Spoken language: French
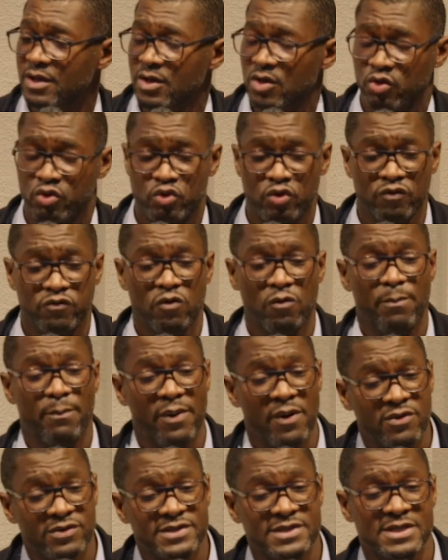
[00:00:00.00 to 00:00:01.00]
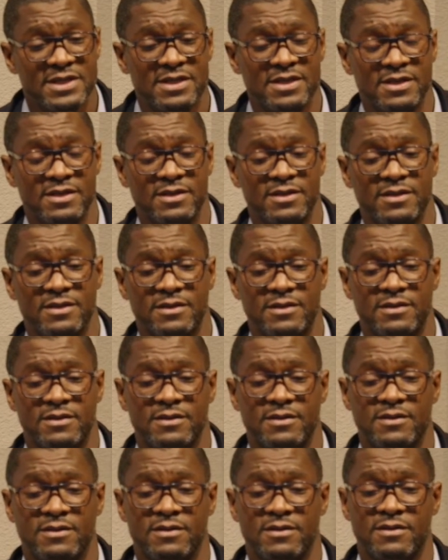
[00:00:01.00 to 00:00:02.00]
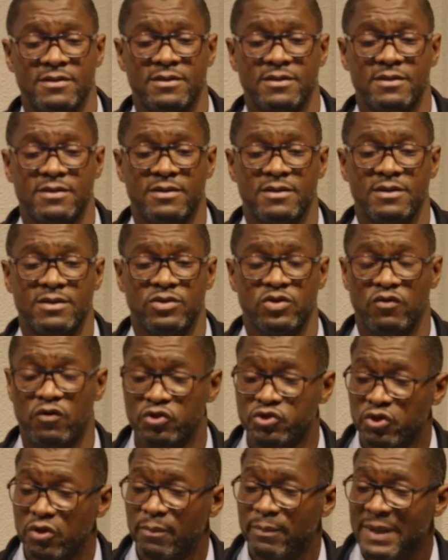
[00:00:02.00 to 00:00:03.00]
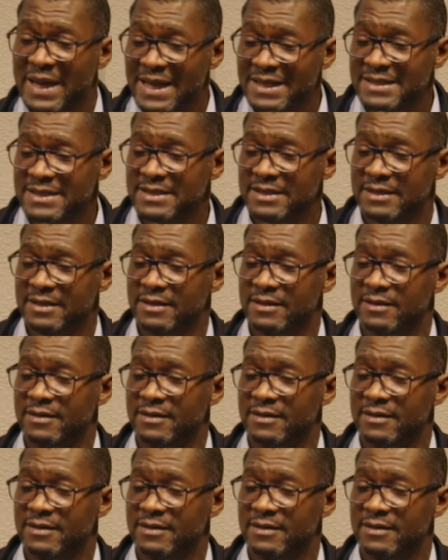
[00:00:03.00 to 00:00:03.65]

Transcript: de vos pensées, de votre planning.